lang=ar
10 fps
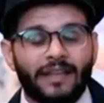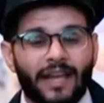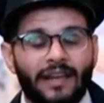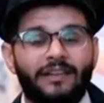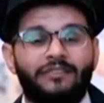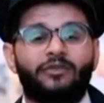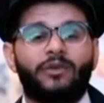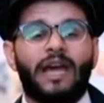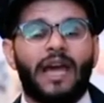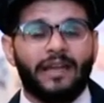التكاليف
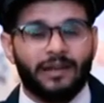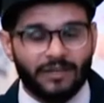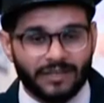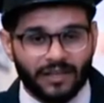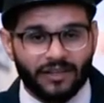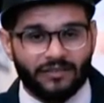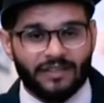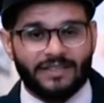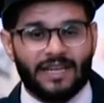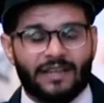ولهاي المصاريف
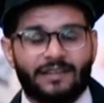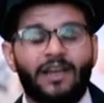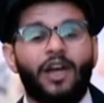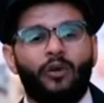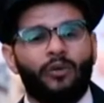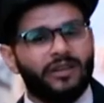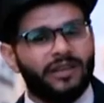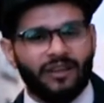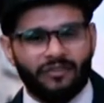الزيادة وانت يا